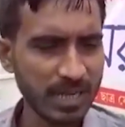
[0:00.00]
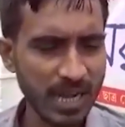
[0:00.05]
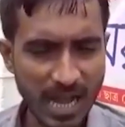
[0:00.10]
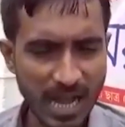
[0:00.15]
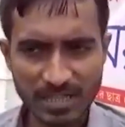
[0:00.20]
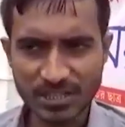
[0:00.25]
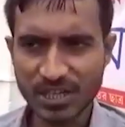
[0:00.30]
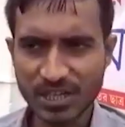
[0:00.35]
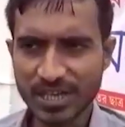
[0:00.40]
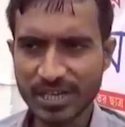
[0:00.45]

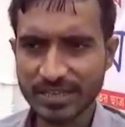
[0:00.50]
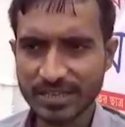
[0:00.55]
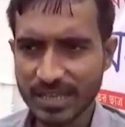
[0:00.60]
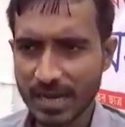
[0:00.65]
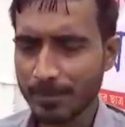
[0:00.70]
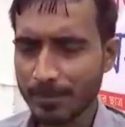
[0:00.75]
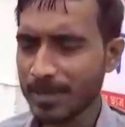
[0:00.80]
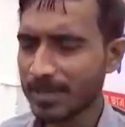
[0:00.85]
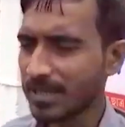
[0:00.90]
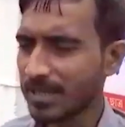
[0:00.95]
কাজের
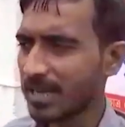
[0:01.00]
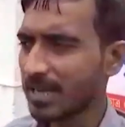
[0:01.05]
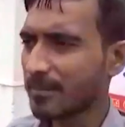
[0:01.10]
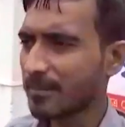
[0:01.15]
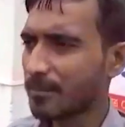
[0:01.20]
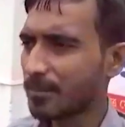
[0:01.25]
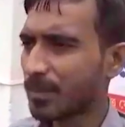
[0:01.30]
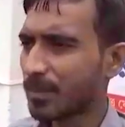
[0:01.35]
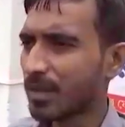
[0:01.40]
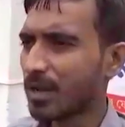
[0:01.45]
দাবিতে
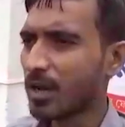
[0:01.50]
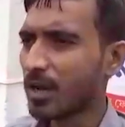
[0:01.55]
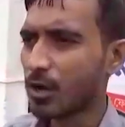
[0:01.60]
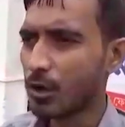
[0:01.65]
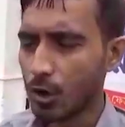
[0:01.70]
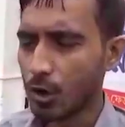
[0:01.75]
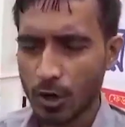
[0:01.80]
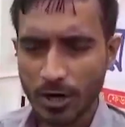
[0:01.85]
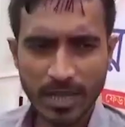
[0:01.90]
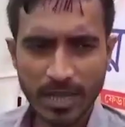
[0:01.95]

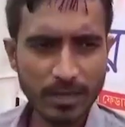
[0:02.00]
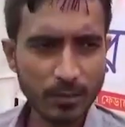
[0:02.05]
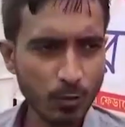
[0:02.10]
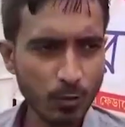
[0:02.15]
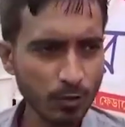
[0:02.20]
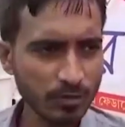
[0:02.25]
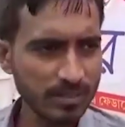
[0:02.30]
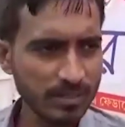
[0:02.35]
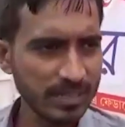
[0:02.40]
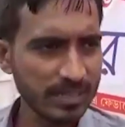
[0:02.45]
লড়াই
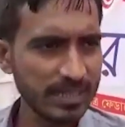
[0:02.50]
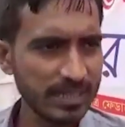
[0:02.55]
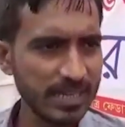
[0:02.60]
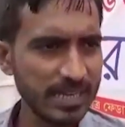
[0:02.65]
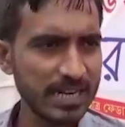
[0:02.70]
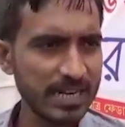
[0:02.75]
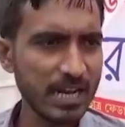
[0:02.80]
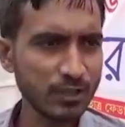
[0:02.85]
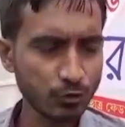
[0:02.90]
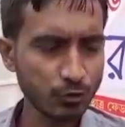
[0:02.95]
করতে
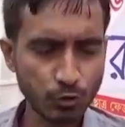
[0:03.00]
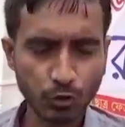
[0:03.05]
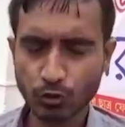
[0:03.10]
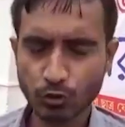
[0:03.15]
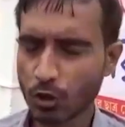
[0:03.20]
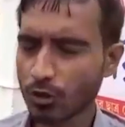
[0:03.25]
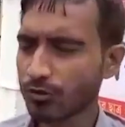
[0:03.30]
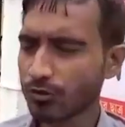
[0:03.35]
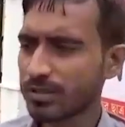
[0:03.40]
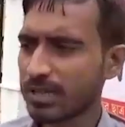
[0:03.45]
গিয়ে
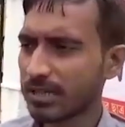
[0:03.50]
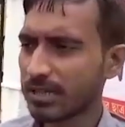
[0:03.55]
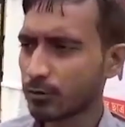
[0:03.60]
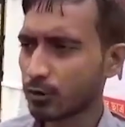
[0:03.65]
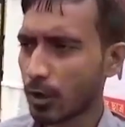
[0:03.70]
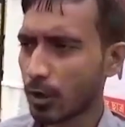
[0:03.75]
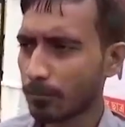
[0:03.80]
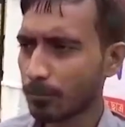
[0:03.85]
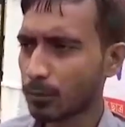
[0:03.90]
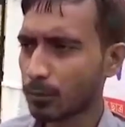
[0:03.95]
রাষ্ট্রযন্ত্রের
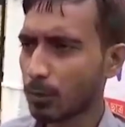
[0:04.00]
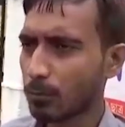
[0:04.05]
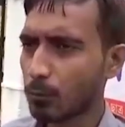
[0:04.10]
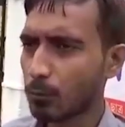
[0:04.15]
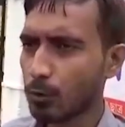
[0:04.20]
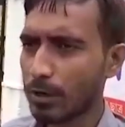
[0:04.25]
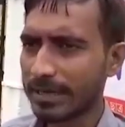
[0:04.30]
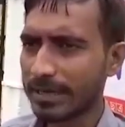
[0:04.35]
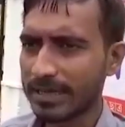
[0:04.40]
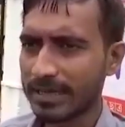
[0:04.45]
তপ্ত
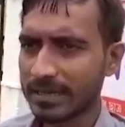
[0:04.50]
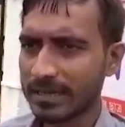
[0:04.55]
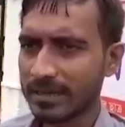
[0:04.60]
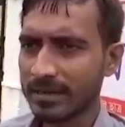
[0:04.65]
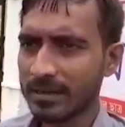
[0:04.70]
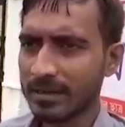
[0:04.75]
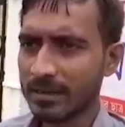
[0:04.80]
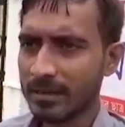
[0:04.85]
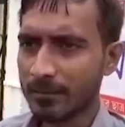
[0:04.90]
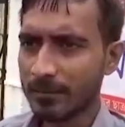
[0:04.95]
বুলেটের
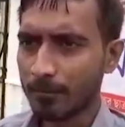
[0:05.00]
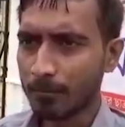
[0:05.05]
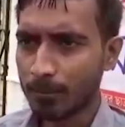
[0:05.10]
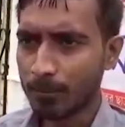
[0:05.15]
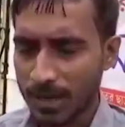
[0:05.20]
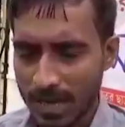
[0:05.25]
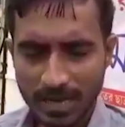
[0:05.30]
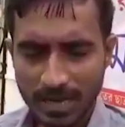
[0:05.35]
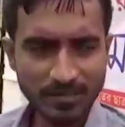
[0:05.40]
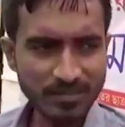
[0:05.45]

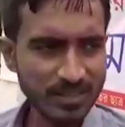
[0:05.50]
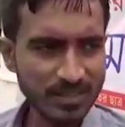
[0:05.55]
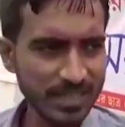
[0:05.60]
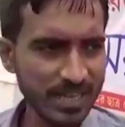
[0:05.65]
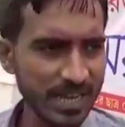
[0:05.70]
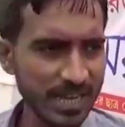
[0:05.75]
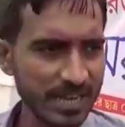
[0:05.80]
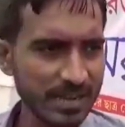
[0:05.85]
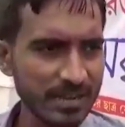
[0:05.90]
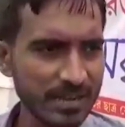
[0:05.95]
প্রাণ
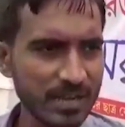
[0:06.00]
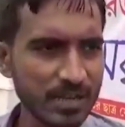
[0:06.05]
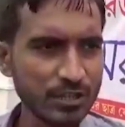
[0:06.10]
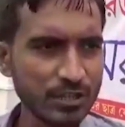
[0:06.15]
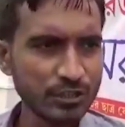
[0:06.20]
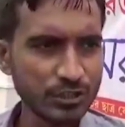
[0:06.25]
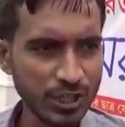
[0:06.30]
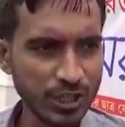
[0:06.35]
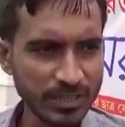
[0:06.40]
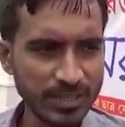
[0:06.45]
দিয়ে
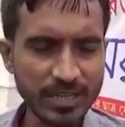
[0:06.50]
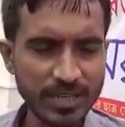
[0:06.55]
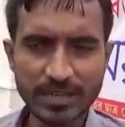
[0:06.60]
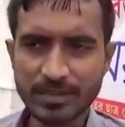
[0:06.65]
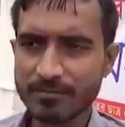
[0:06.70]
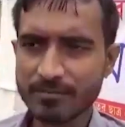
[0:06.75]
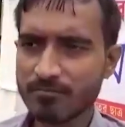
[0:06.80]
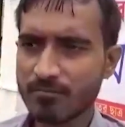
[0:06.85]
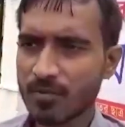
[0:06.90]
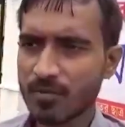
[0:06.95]
সেদিন
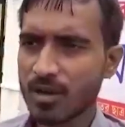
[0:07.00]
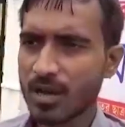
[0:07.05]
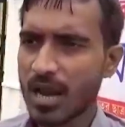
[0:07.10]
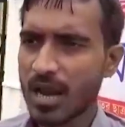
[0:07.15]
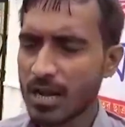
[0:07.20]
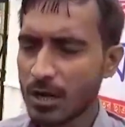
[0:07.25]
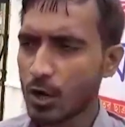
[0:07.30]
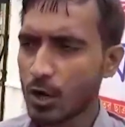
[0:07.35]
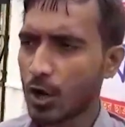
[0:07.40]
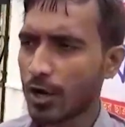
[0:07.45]

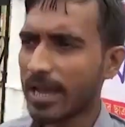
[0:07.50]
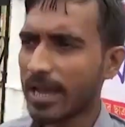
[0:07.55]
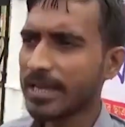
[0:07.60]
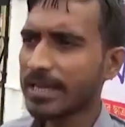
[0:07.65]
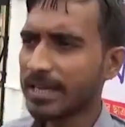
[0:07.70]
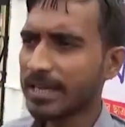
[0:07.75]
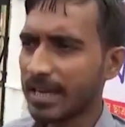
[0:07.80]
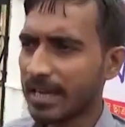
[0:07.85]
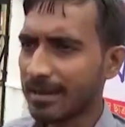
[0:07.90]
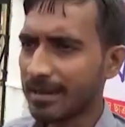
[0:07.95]
এই
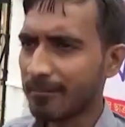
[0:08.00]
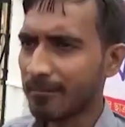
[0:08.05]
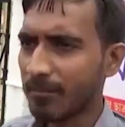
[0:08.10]
লড়াইকে